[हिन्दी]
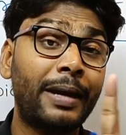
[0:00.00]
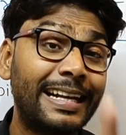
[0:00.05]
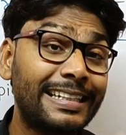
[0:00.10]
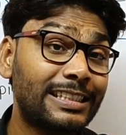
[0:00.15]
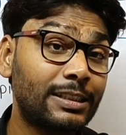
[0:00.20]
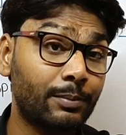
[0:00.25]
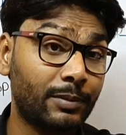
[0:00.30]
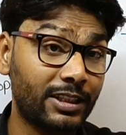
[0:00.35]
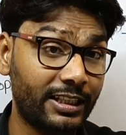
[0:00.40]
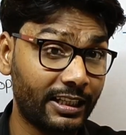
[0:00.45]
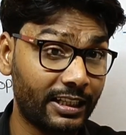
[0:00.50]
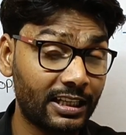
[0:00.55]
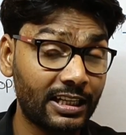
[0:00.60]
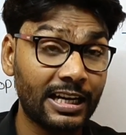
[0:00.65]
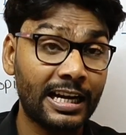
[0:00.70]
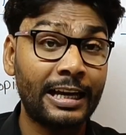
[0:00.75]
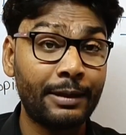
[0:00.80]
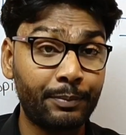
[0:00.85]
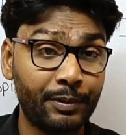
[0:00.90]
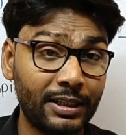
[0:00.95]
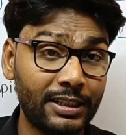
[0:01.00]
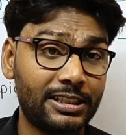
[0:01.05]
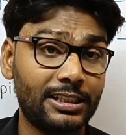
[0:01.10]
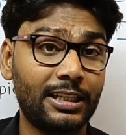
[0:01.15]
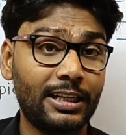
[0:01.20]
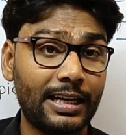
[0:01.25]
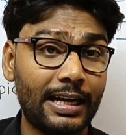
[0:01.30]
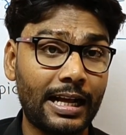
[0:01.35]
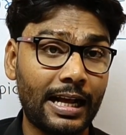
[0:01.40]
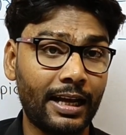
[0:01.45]
मैच मत देखना
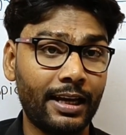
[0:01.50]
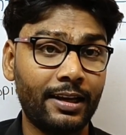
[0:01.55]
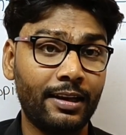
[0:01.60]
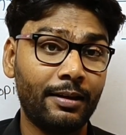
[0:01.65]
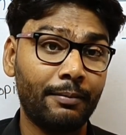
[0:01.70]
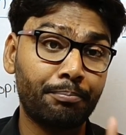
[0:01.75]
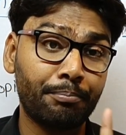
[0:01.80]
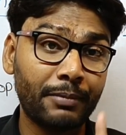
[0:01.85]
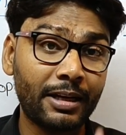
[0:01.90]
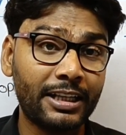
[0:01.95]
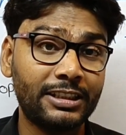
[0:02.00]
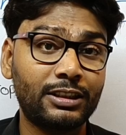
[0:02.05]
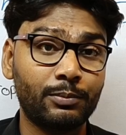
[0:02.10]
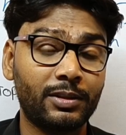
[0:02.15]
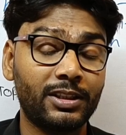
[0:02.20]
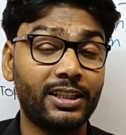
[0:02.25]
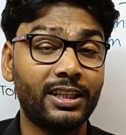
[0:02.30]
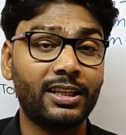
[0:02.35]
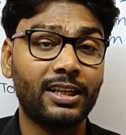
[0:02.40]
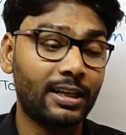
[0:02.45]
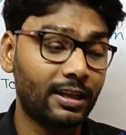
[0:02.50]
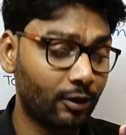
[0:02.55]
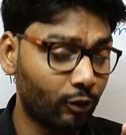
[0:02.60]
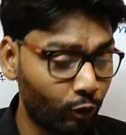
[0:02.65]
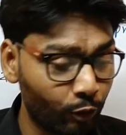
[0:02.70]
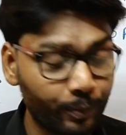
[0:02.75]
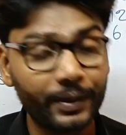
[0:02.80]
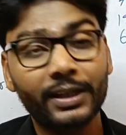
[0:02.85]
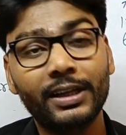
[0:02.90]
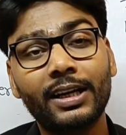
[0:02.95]
आईपीएल चल रहा है मैच मत देखना
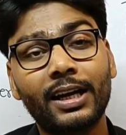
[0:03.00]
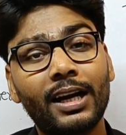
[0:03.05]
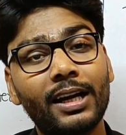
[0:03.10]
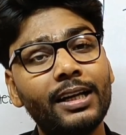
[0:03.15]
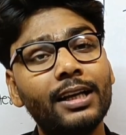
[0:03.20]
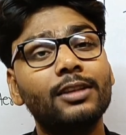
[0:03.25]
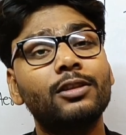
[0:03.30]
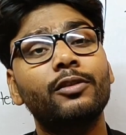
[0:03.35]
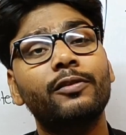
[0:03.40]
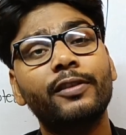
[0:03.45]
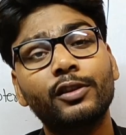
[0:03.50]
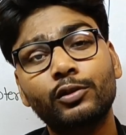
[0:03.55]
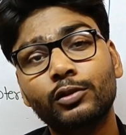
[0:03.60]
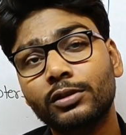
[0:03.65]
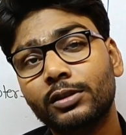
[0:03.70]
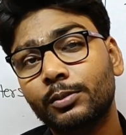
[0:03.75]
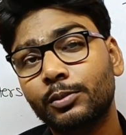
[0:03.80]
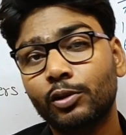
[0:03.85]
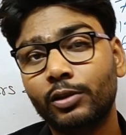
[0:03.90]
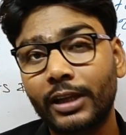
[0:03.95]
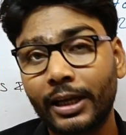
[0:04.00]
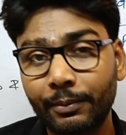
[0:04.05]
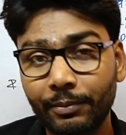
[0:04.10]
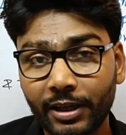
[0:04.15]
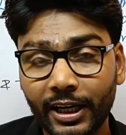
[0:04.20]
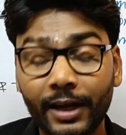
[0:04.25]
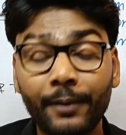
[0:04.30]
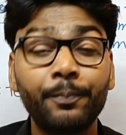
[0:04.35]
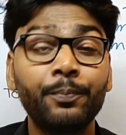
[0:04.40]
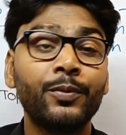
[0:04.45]
अगर ओपन कर लिया तो फिर तो समझो
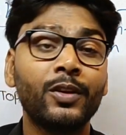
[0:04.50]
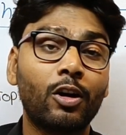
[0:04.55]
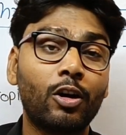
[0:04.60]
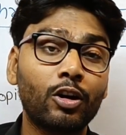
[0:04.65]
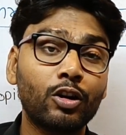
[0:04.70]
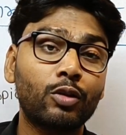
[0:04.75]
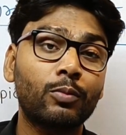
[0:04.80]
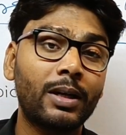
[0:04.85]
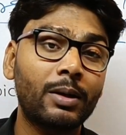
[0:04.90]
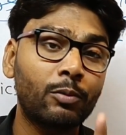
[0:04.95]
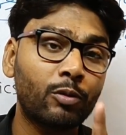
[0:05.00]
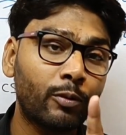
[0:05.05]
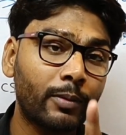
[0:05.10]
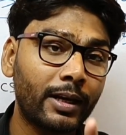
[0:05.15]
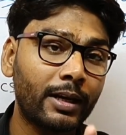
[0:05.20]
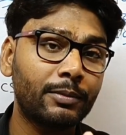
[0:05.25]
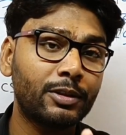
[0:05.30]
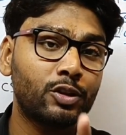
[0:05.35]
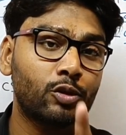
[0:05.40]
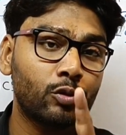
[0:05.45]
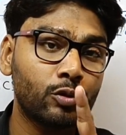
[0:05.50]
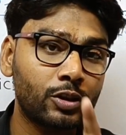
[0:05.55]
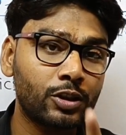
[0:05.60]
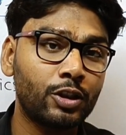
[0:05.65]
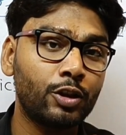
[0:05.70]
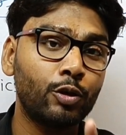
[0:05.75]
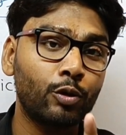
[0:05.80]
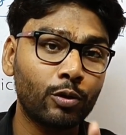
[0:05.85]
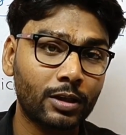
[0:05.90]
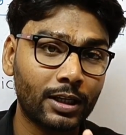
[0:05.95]
टाइम गया और तुम्हारे मोबाइल में जो
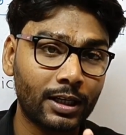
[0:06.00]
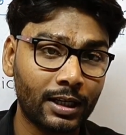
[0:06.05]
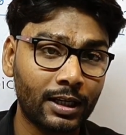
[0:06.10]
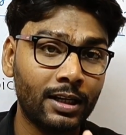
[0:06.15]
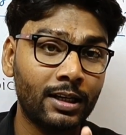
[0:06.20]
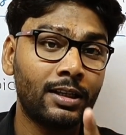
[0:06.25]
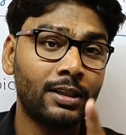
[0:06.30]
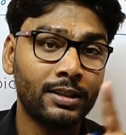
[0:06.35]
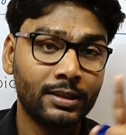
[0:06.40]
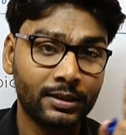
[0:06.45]
जियो का